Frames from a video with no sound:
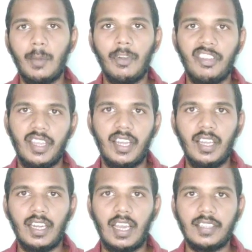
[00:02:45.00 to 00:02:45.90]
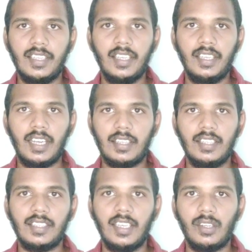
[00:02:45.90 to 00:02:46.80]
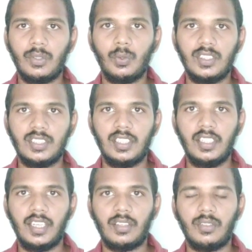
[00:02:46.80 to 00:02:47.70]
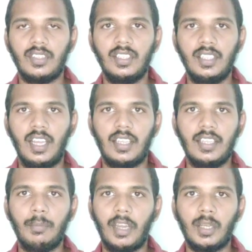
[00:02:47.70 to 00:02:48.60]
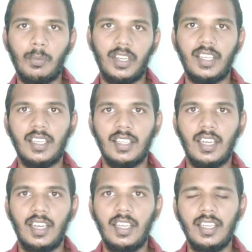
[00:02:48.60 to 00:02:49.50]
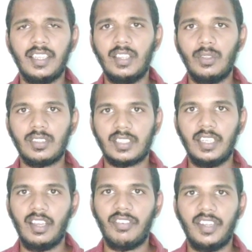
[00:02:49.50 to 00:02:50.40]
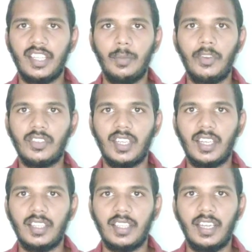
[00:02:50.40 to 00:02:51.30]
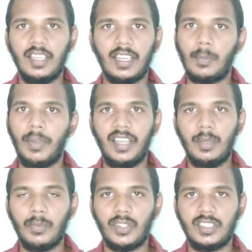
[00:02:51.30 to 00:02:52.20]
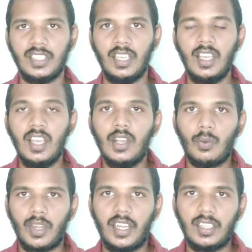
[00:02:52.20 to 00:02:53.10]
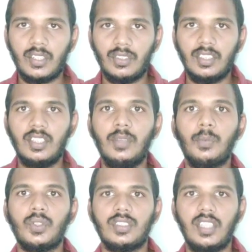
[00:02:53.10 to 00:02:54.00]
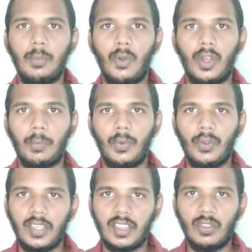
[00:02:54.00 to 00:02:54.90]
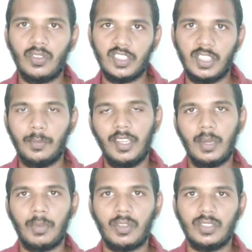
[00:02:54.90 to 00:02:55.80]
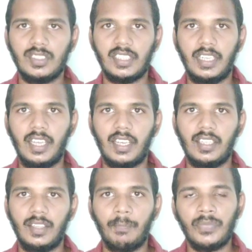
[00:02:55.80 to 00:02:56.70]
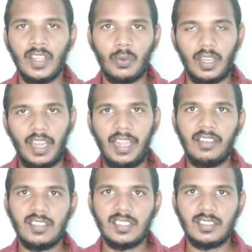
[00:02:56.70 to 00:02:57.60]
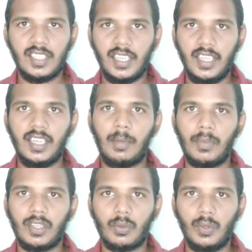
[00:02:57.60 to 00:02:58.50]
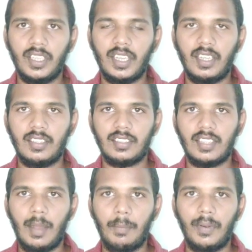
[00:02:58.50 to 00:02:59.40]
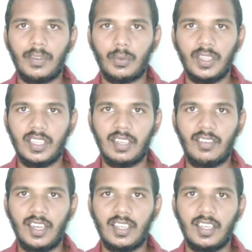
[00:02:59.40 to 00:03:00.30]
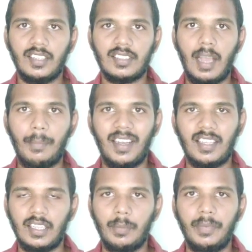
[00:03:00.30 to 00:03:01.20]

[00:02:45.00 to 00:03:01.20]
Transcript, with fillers: நார்மலாக ஏன்னா நான் அதே அதே தண்ணீரில் வந்து குளிச்சுட்டு எனக்கு வந்து அதே பழக்க முறை இருந்தனால எந்த ஒரு ஸ்கின் அஃபெக்ட் எதுவுமே வந்திருக்காது ஏன்னா எனக்கு பழகி போயிடுச்சு ஒரு இடத்துக்கு வந்து புதுசாக போகிறப்போ எந்த ஒரு விஷயமே நம்மளுக்கு வந்து செட் ஆகாது ஒரு லாங்குவேஜும் சரி நம்மளுக்கு குளிக்கிற சாப்பா குளிக்கிற வாட்டரு சாப்பாடு